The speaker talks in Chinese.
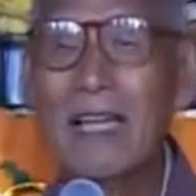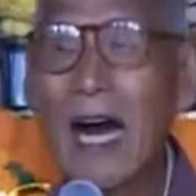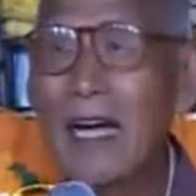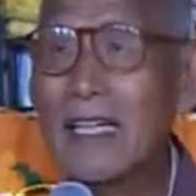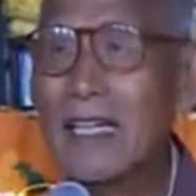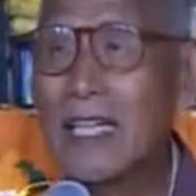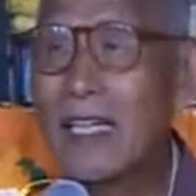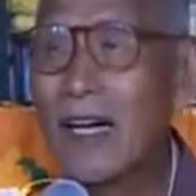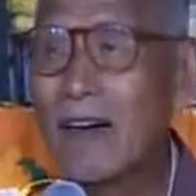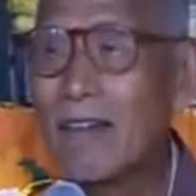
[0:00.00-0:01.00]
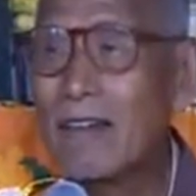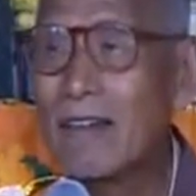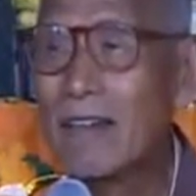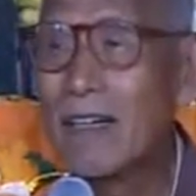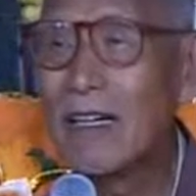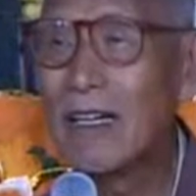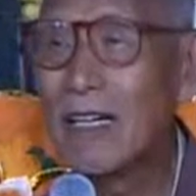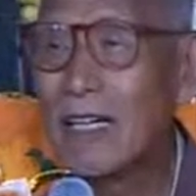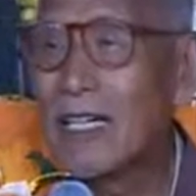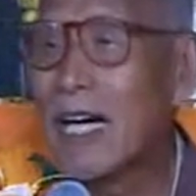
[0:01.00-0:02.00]
那个时候，
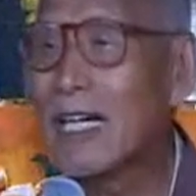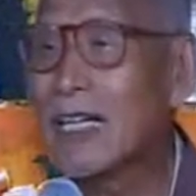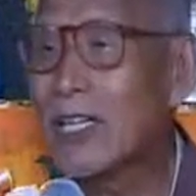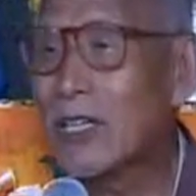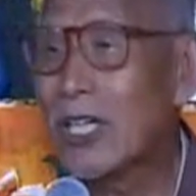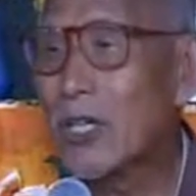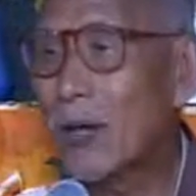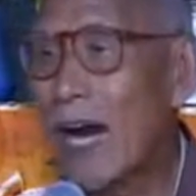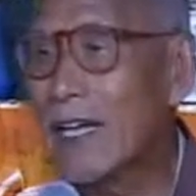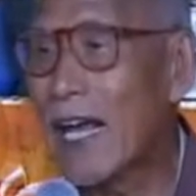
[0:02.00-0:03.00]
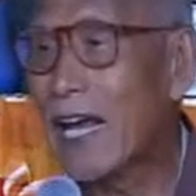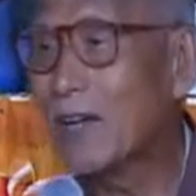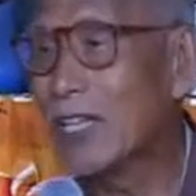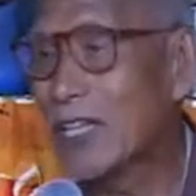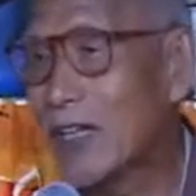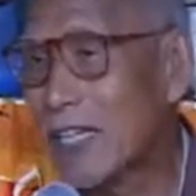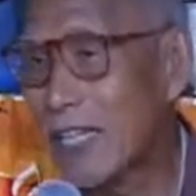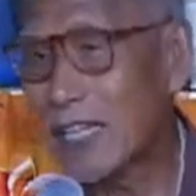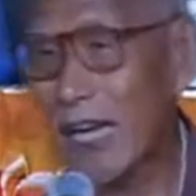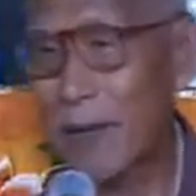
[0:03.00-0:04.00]
人就是穿那一种草
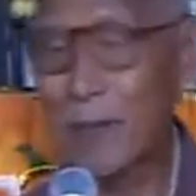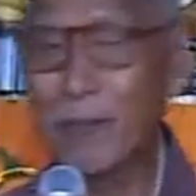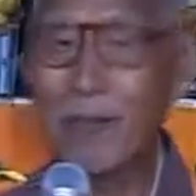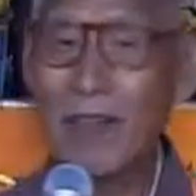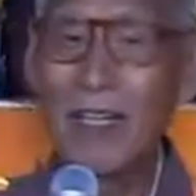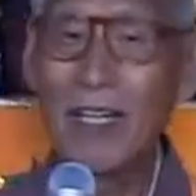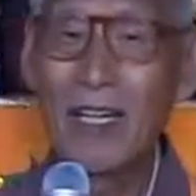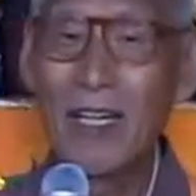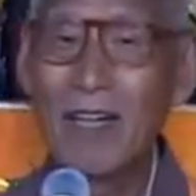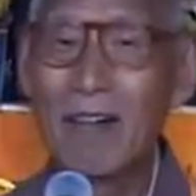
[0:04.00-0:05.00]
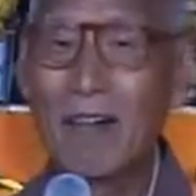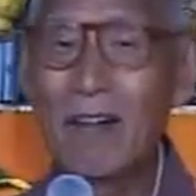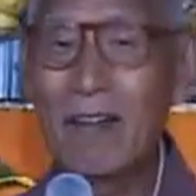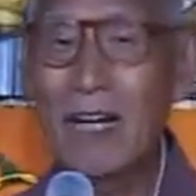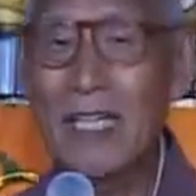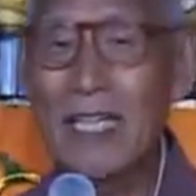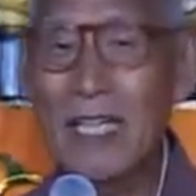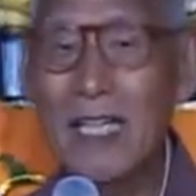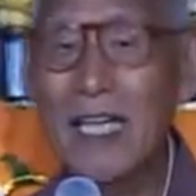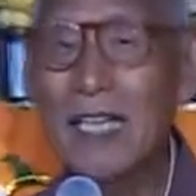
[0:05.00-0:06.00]
鞋。我说
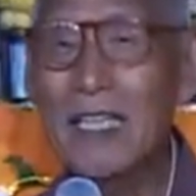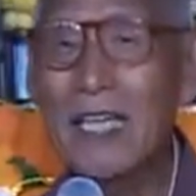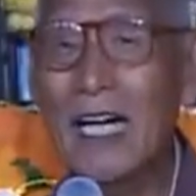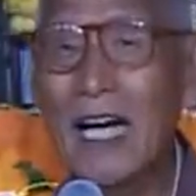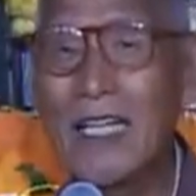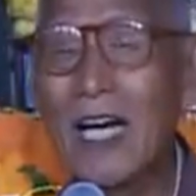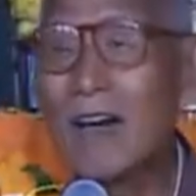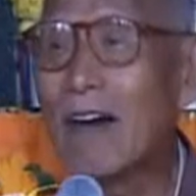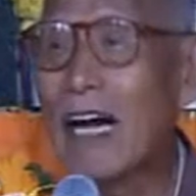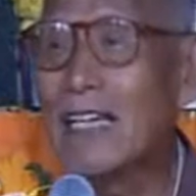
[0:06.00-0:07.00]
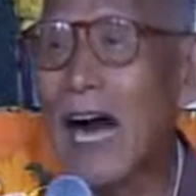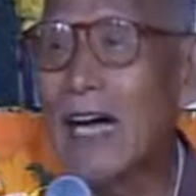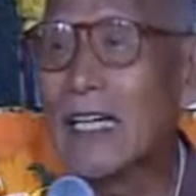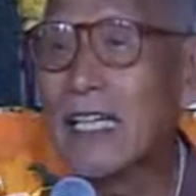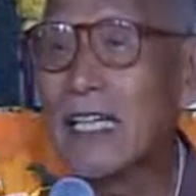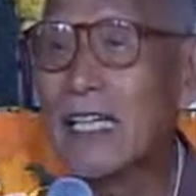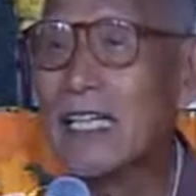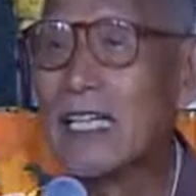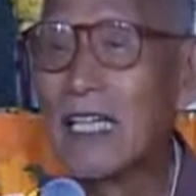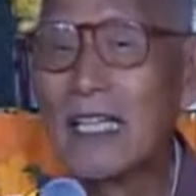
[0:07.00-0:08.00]
是正的荧光大师，
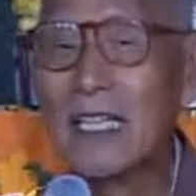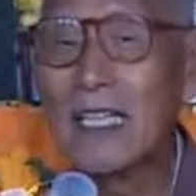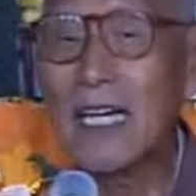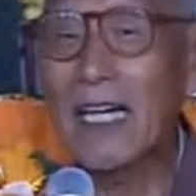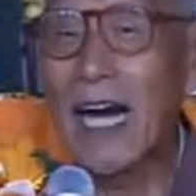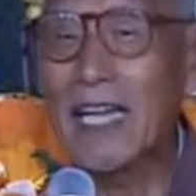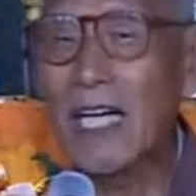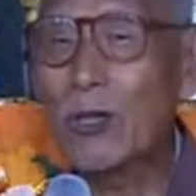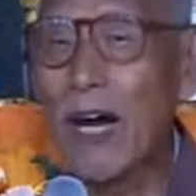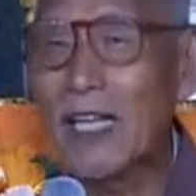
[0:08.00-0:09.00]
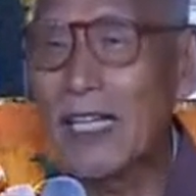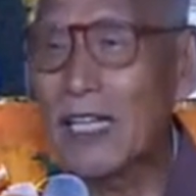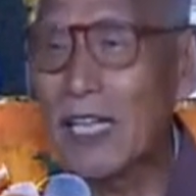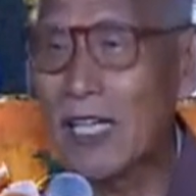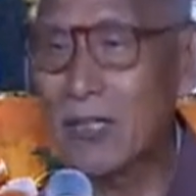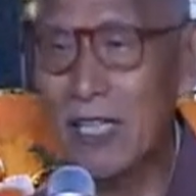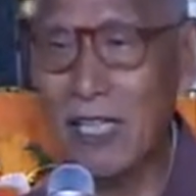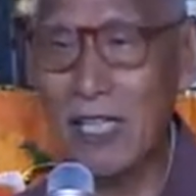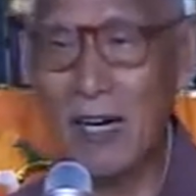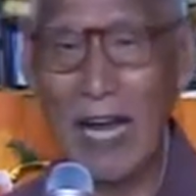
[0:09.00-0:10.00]
一看他穿的鞋就
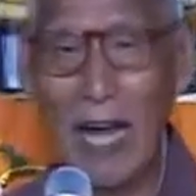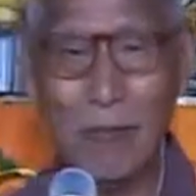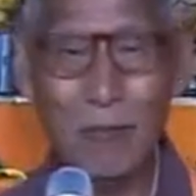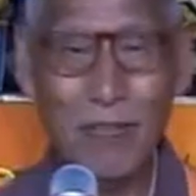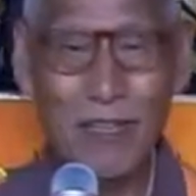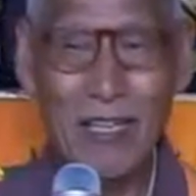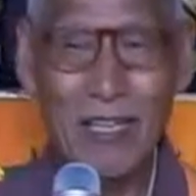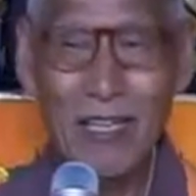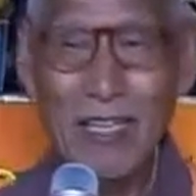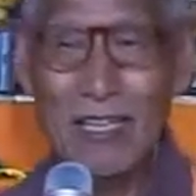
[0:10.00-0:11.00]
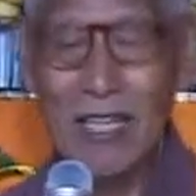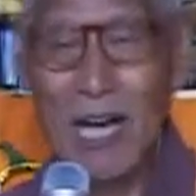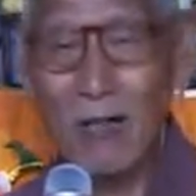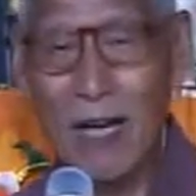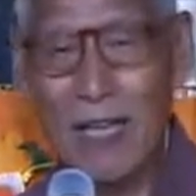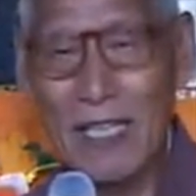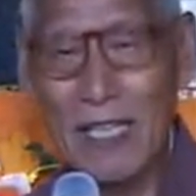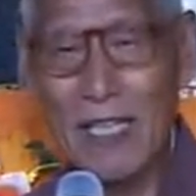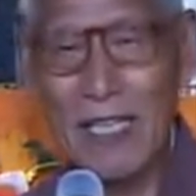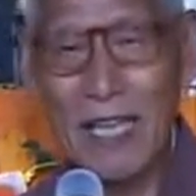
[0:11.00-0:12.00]
知道了。他穿
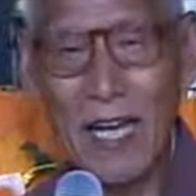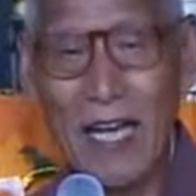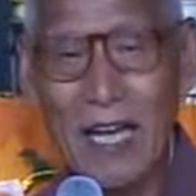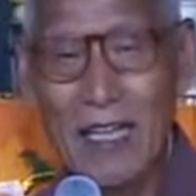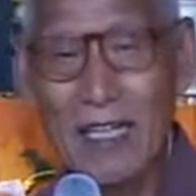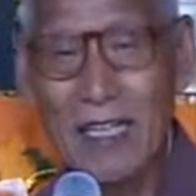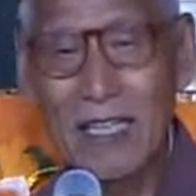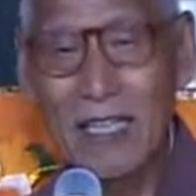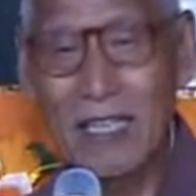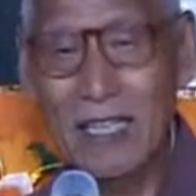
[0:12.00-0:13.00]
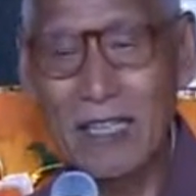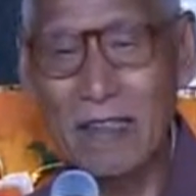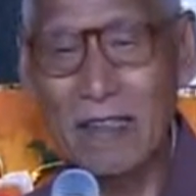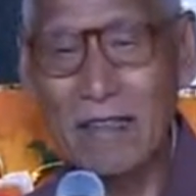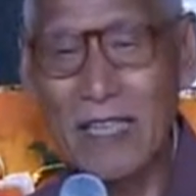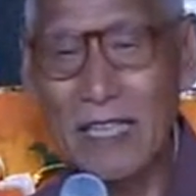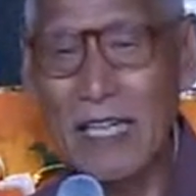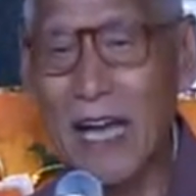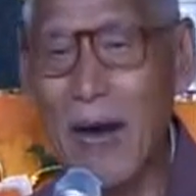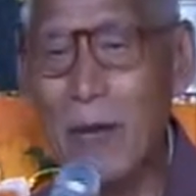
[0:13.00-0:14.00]
的鞋，就
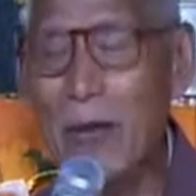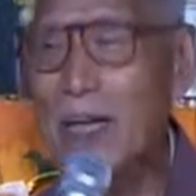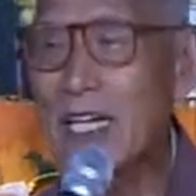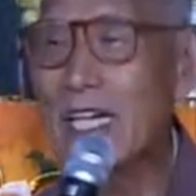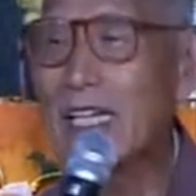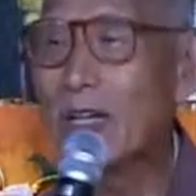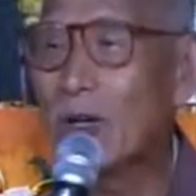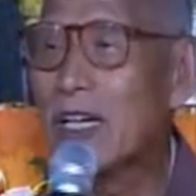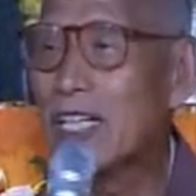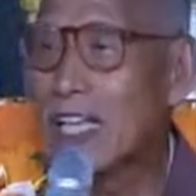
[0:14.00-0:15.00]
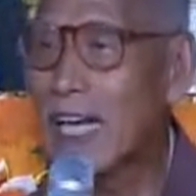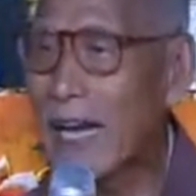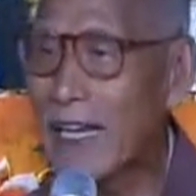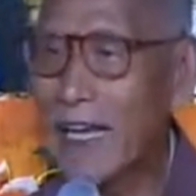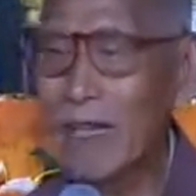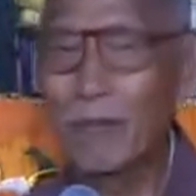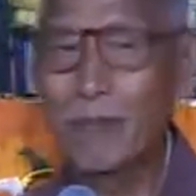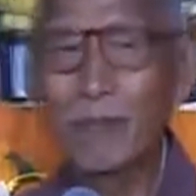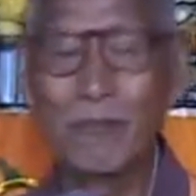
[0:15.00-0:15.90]
是两边用绳子捆起来的。